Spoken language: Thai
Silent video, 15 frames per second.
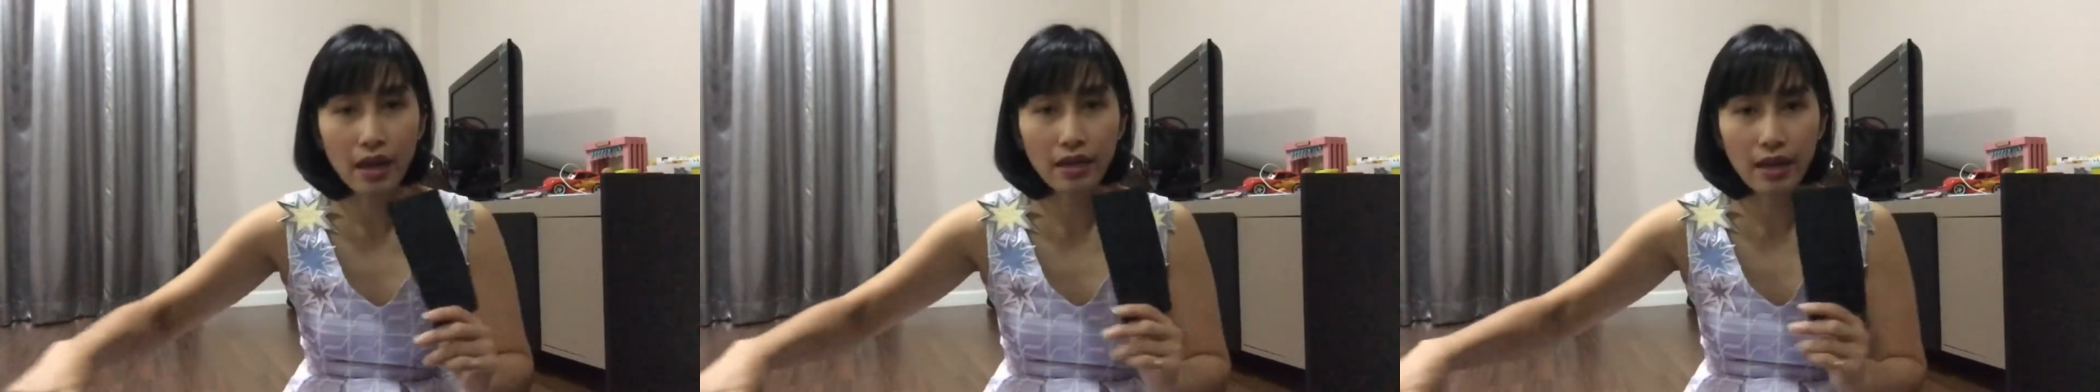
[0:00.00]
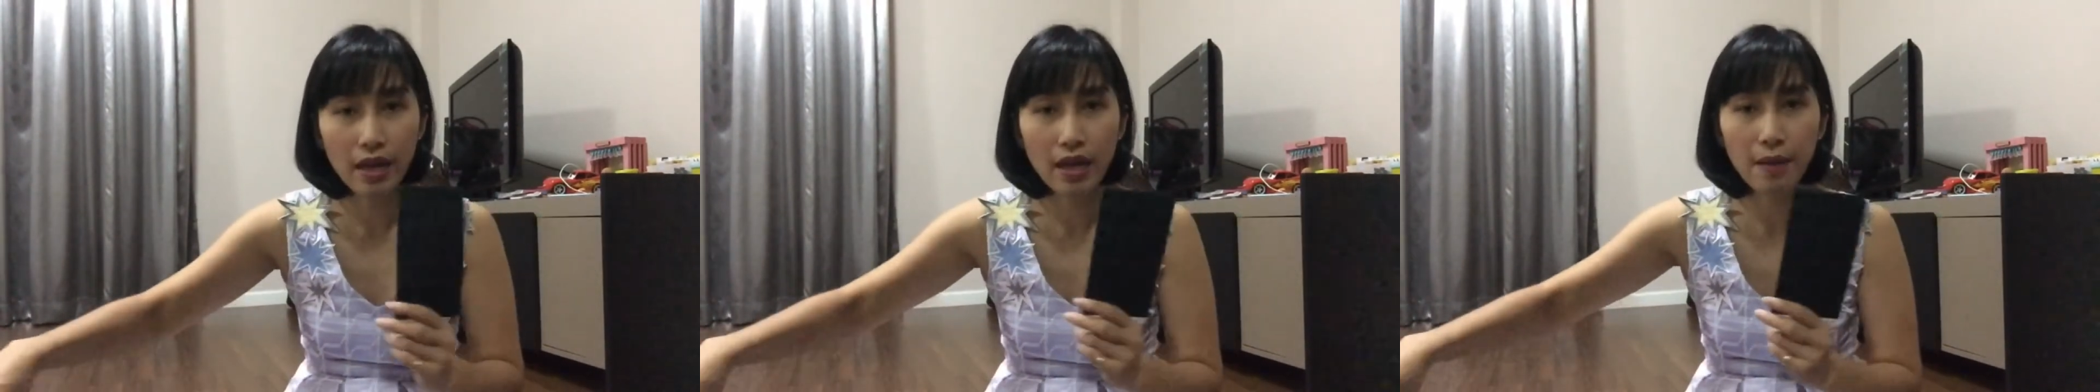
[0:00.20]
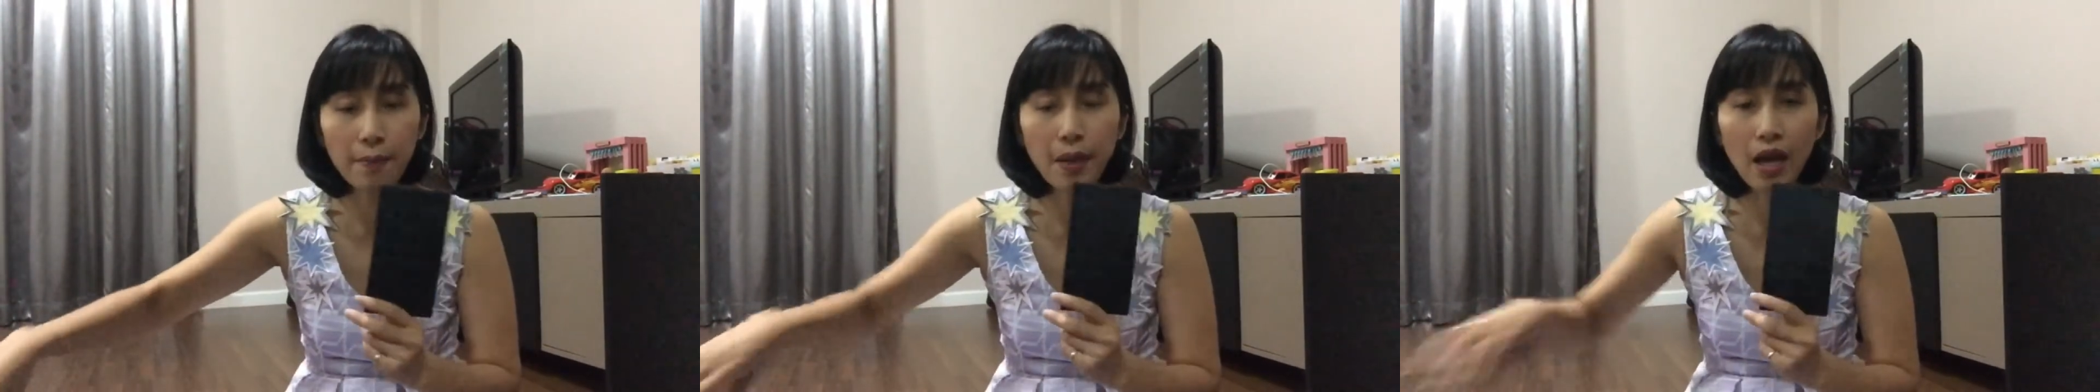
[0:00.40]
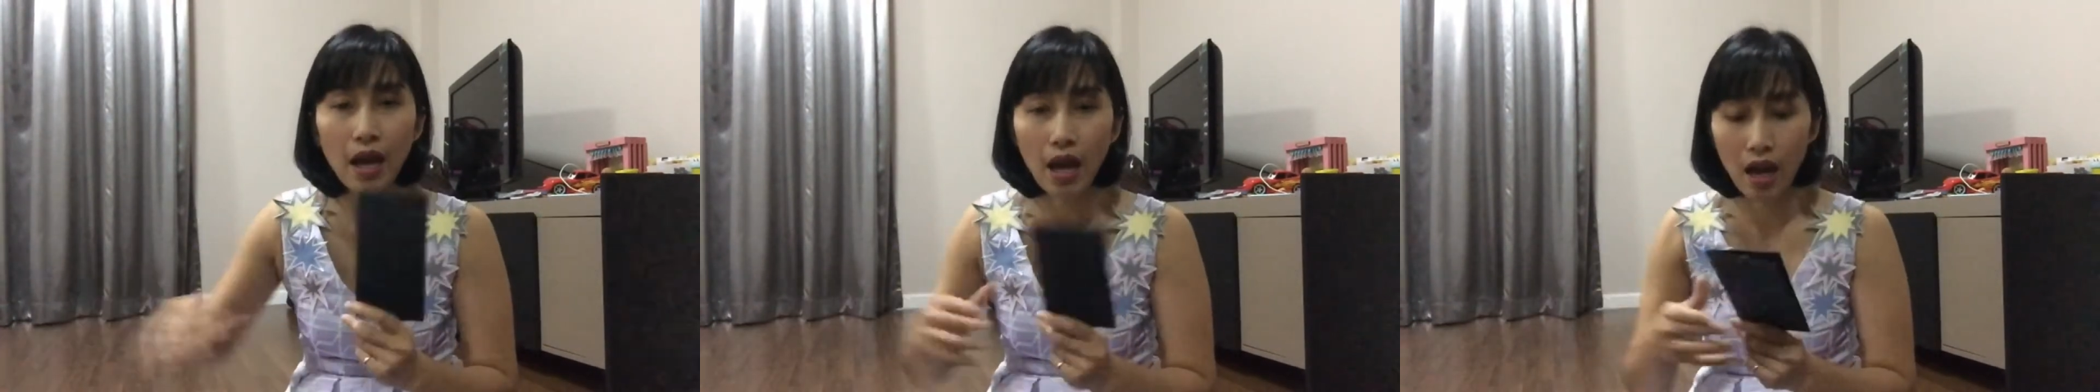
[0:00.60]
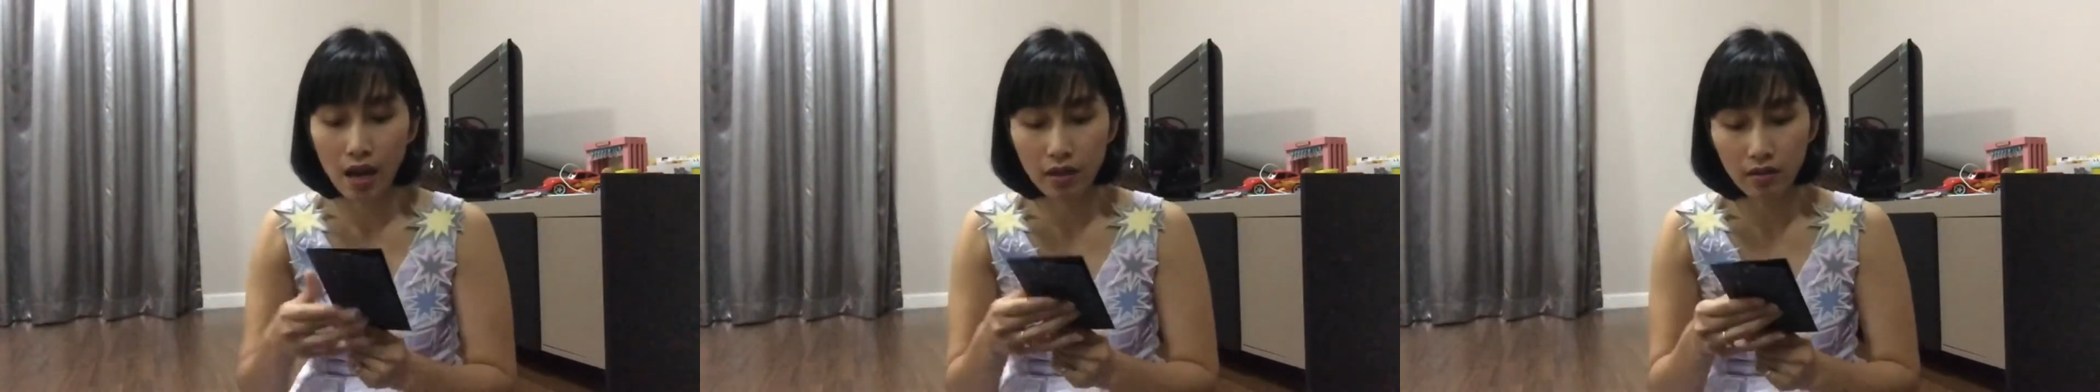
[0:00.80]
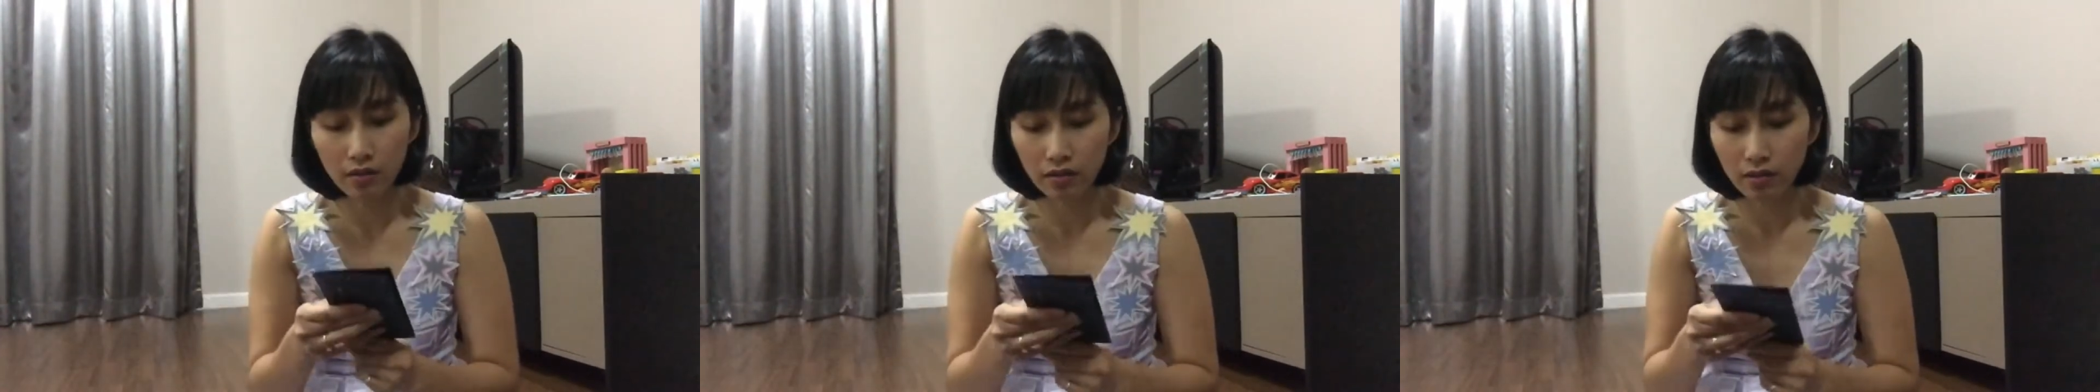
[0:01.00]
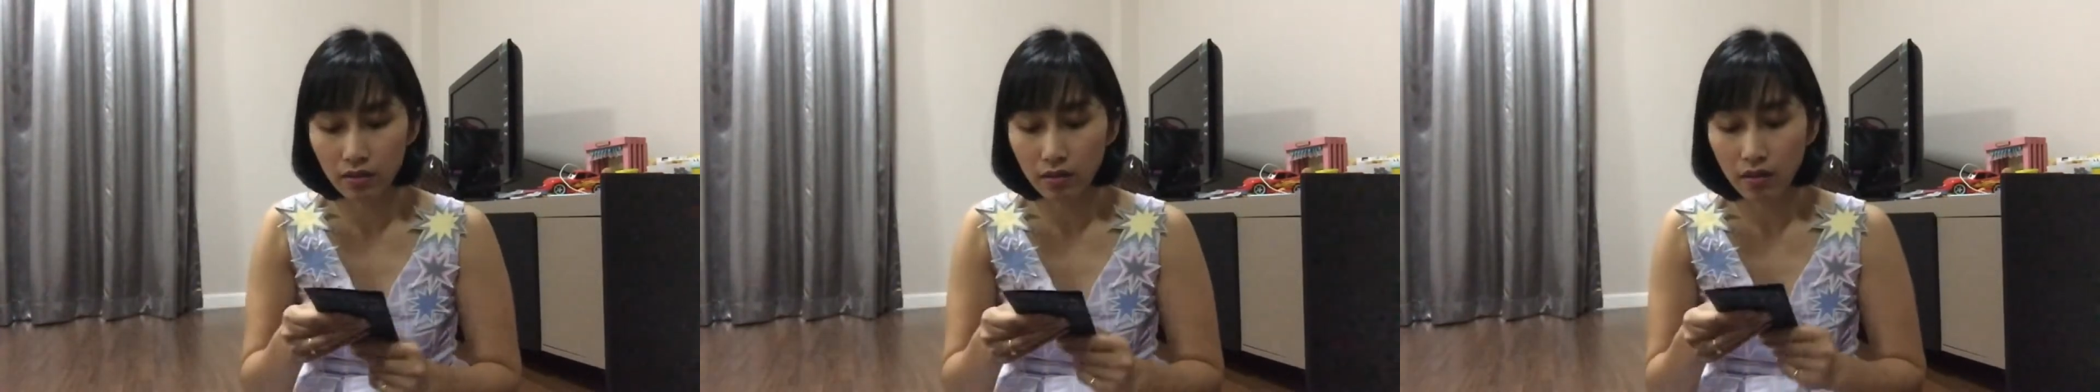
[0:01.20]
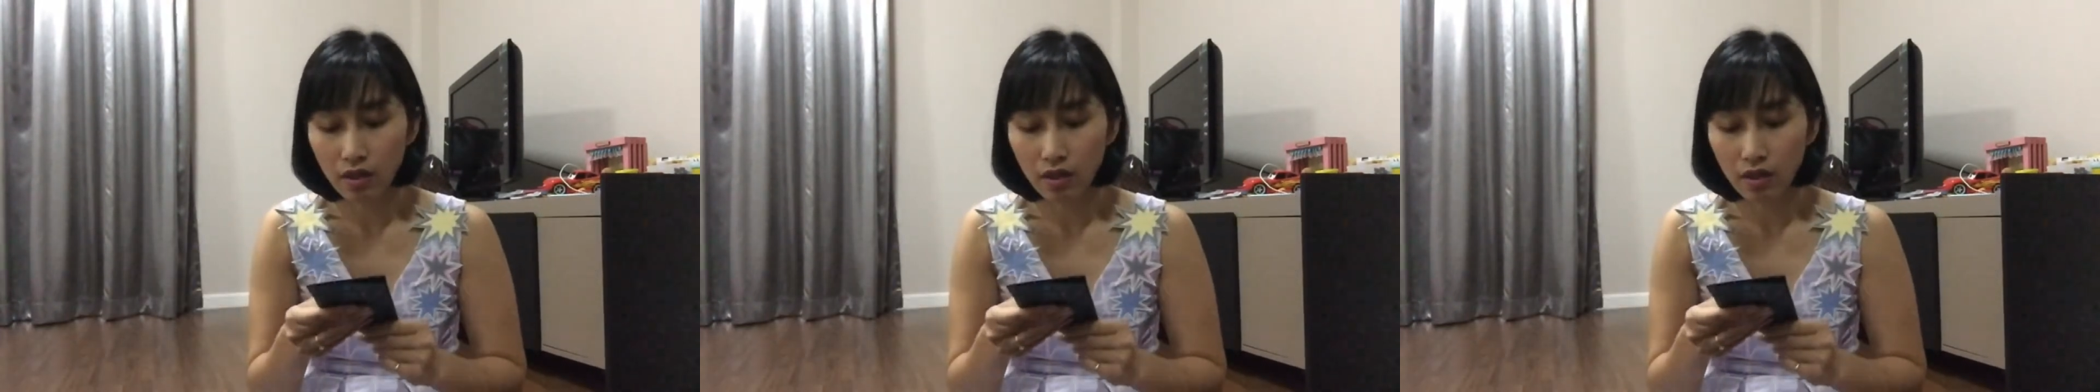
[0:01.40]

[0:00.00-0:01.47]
นด์เนมนะคะหรือ